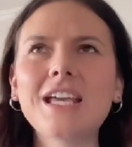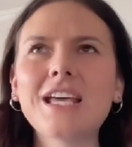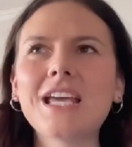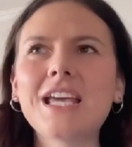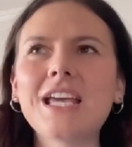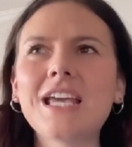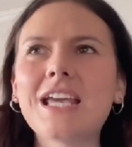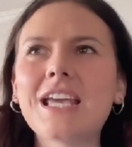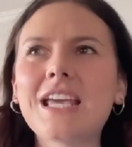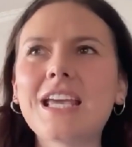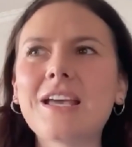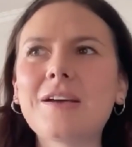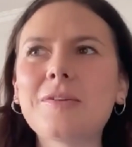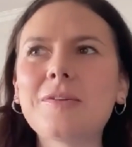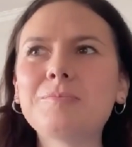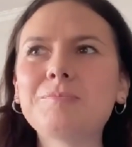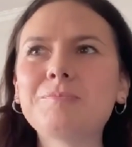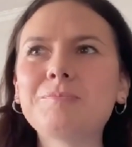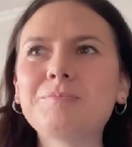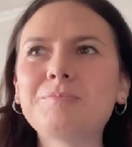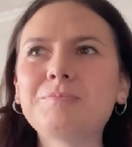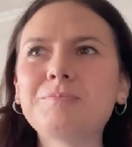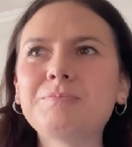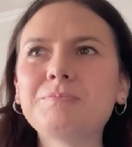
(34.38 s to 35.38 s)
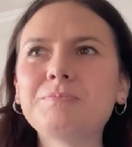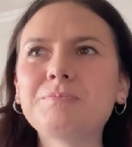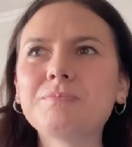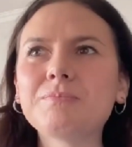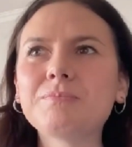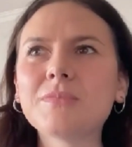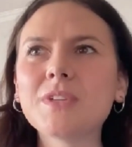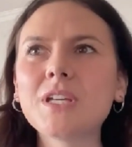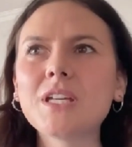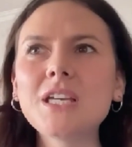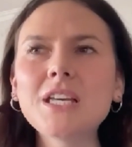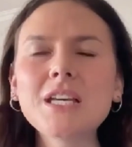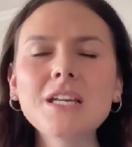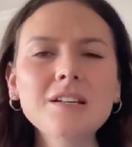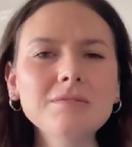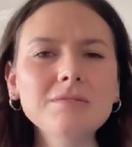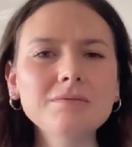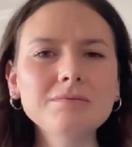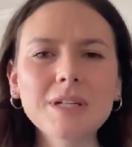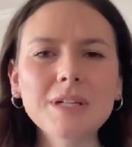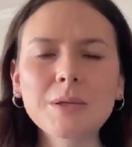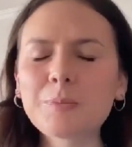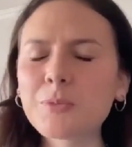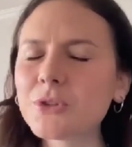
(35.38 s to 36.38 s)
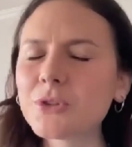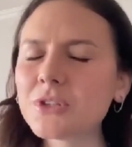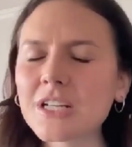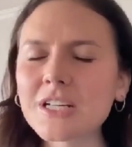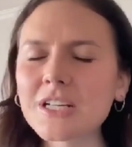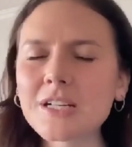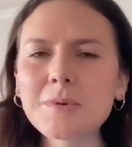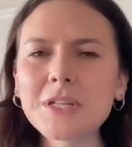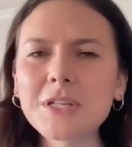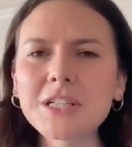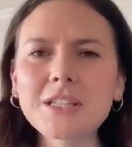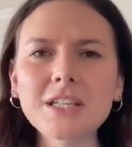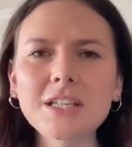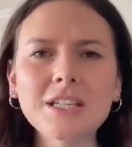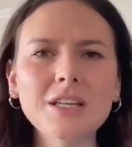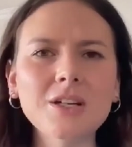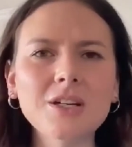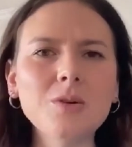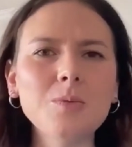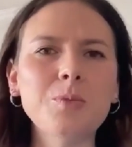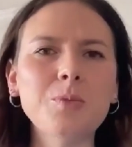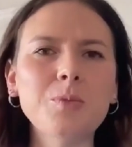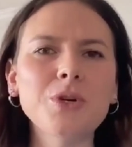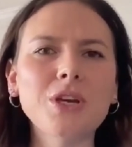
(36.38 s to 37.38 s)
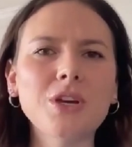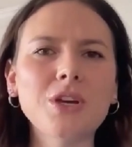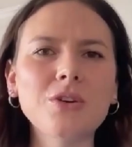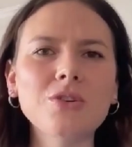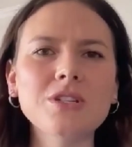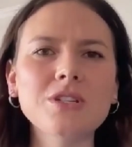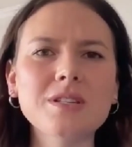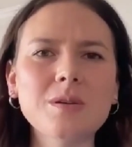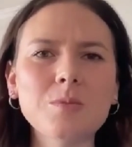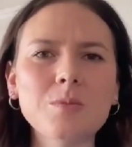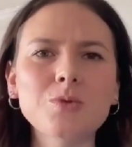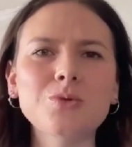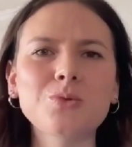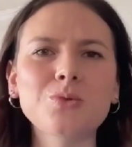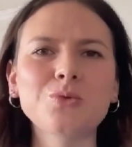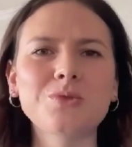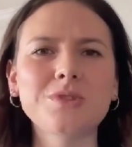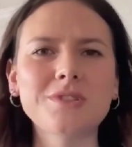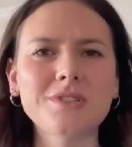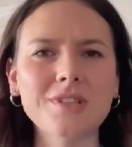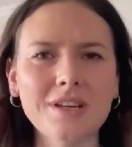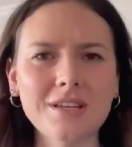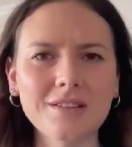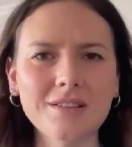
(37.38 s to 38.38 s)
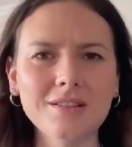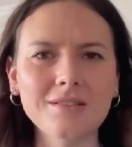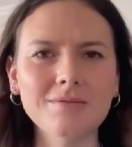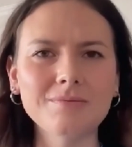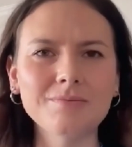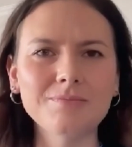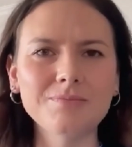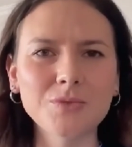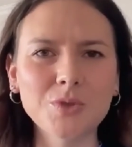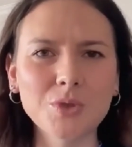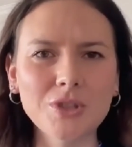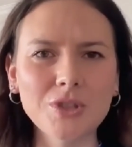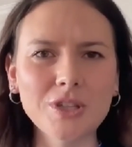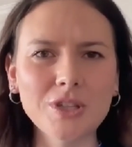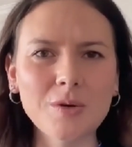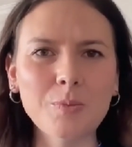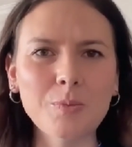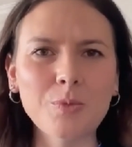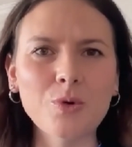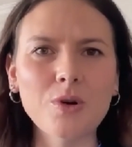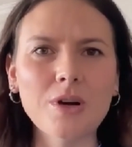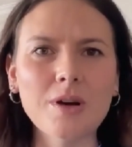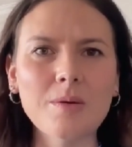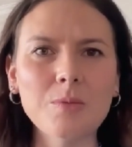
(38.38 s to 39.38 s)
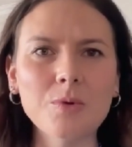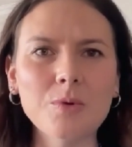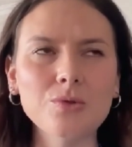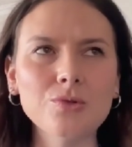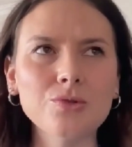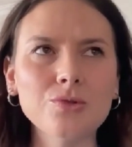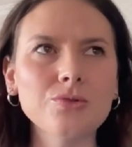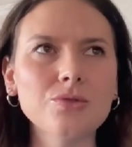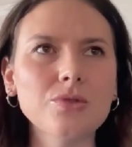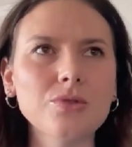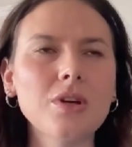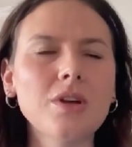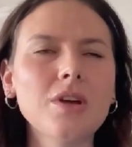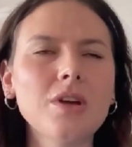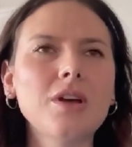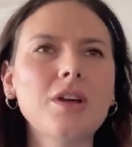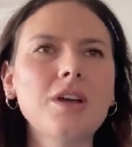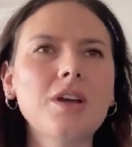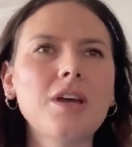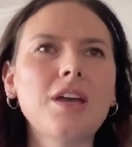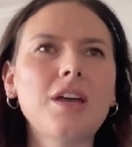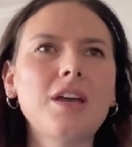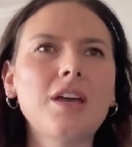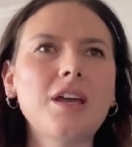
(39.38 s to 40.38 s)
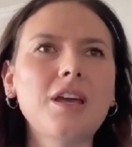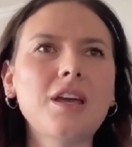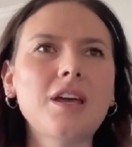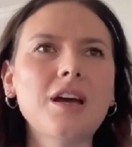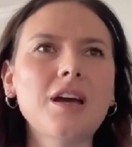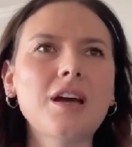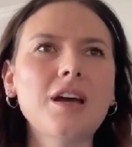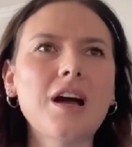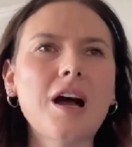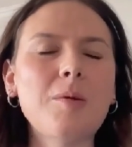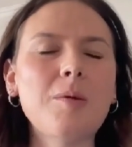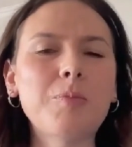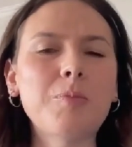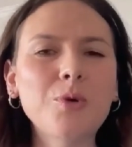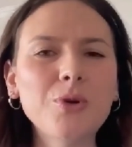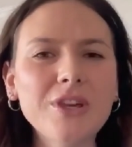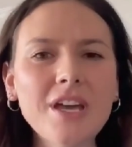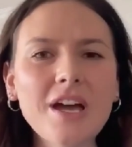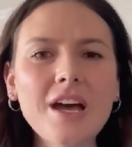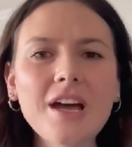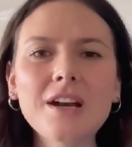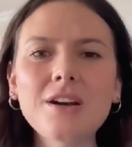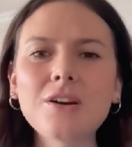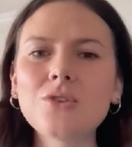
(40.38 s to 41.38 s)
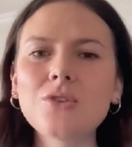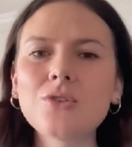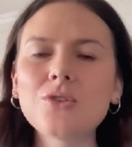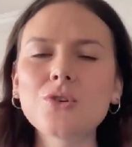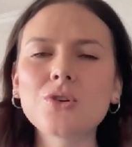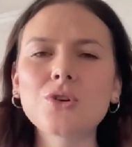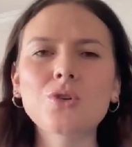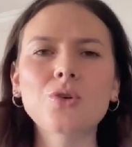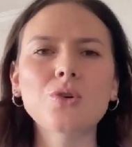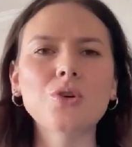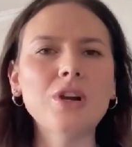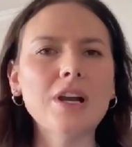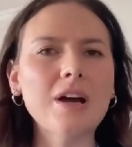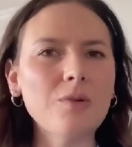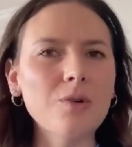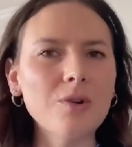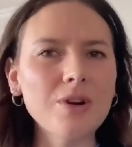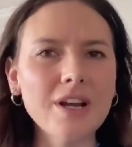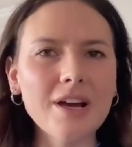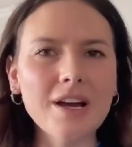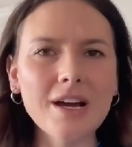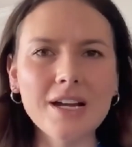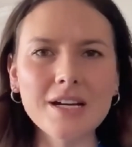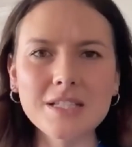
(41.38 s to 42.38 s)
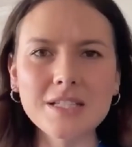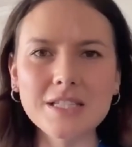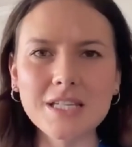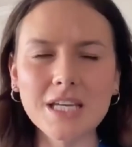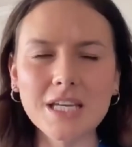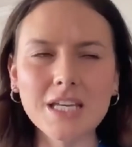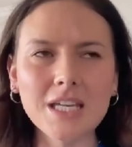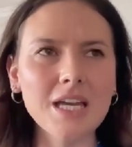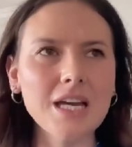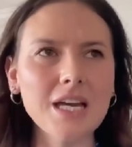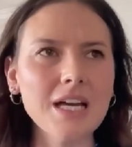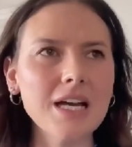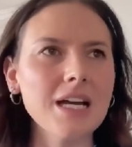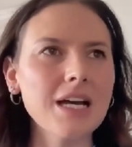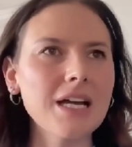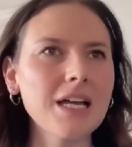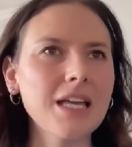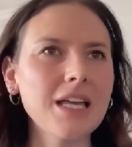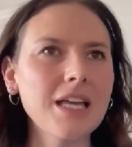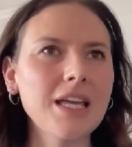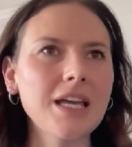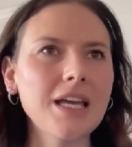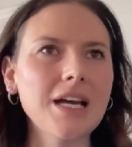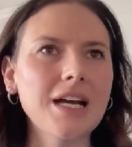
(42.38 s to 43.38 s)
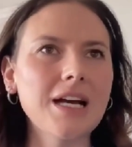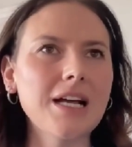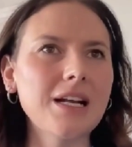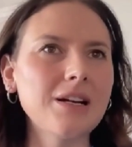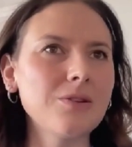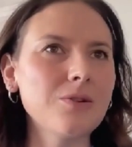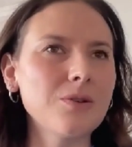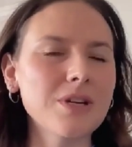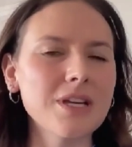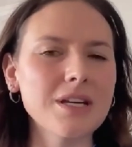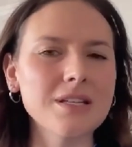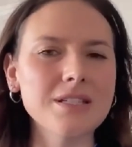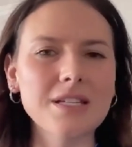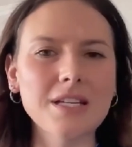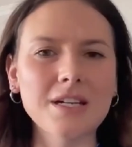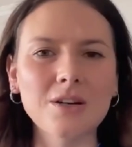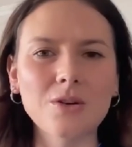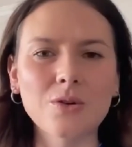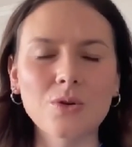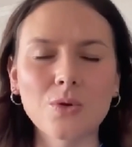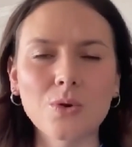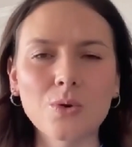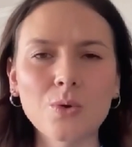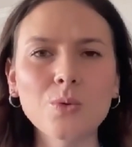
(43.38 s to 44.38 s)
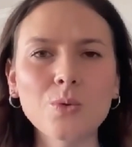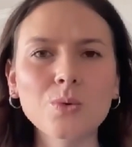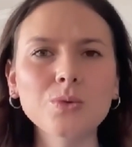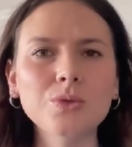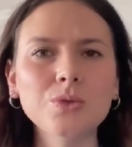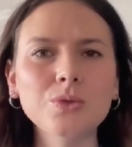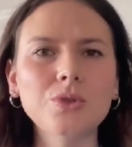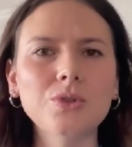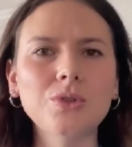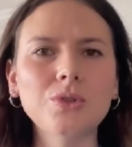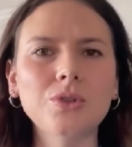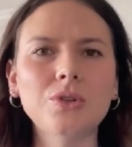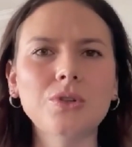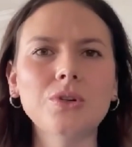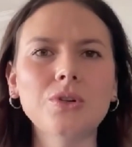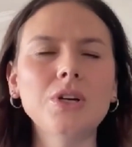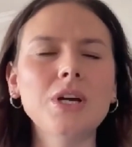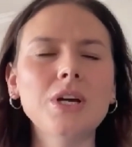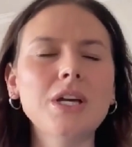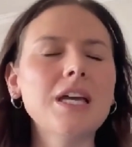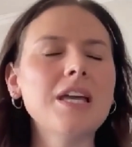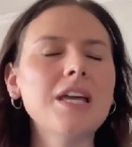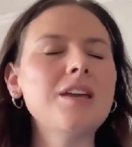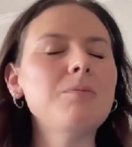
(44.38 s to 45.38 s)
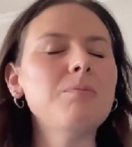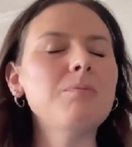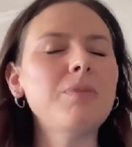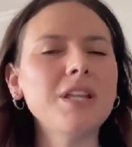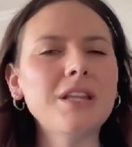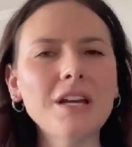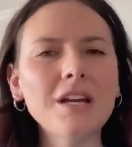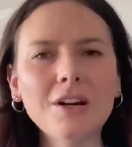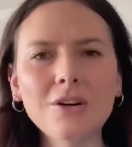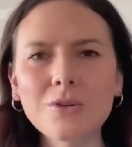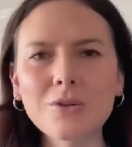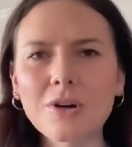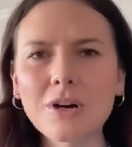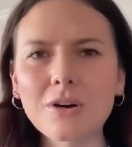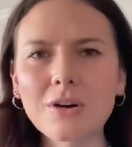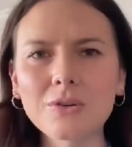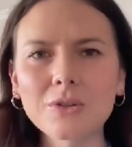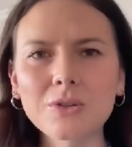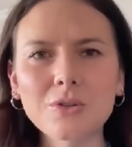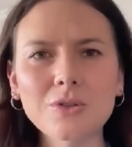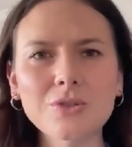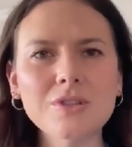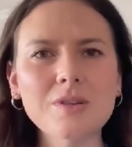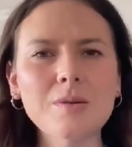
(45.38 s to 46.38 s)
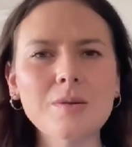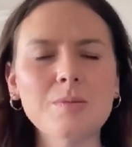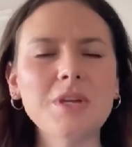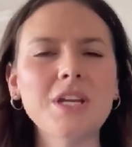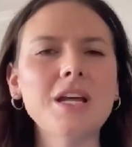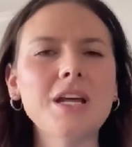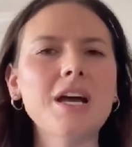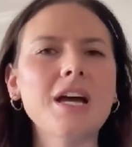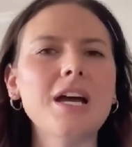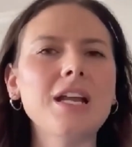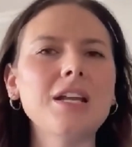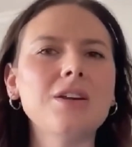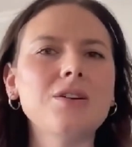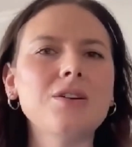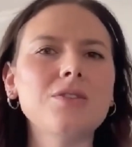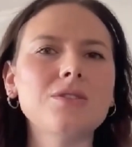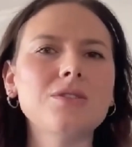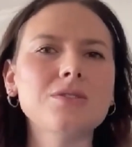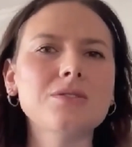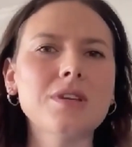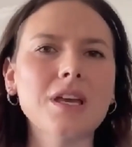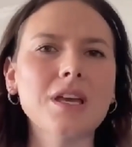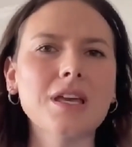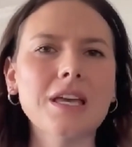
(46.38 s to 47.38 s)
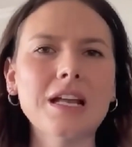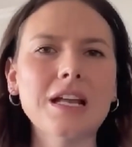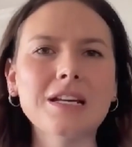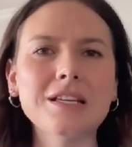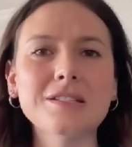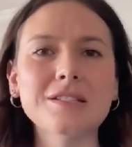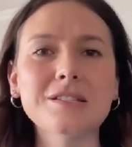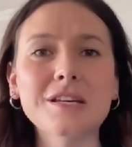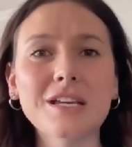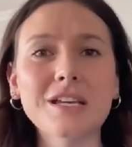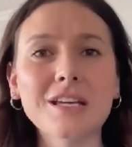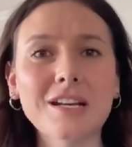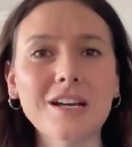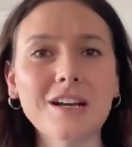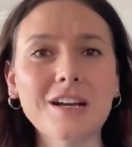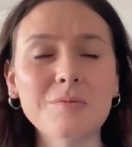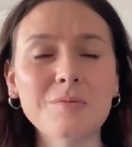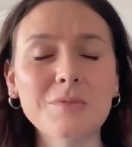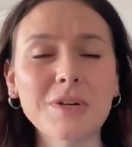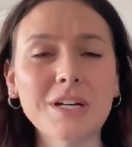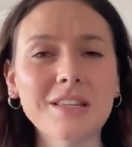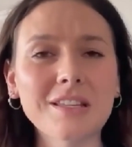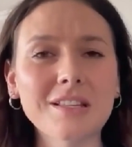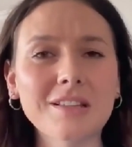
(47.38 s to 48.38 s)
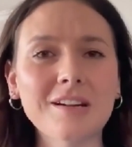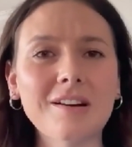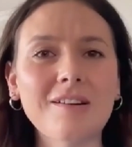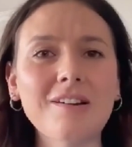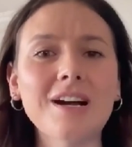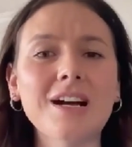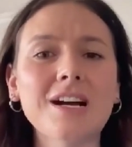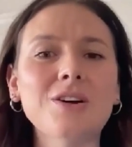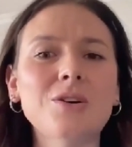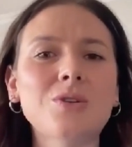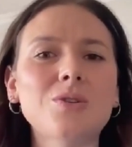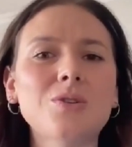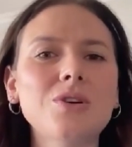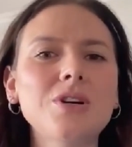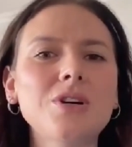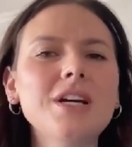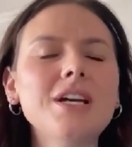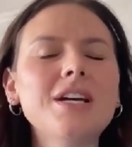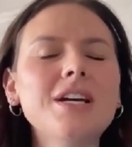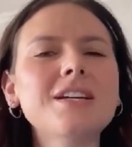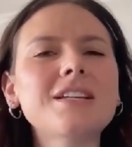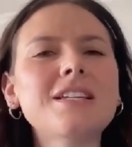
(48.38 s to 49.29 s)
Em, y espontáneamente dijeron, ¿por qué no hacemos un chat donde podamos eh, apoyarnos, colaborar si es que hay algo que hacer en conjunto, invitarnos a otros seminarios, si es que alguien se quiere cambiar de trabajo,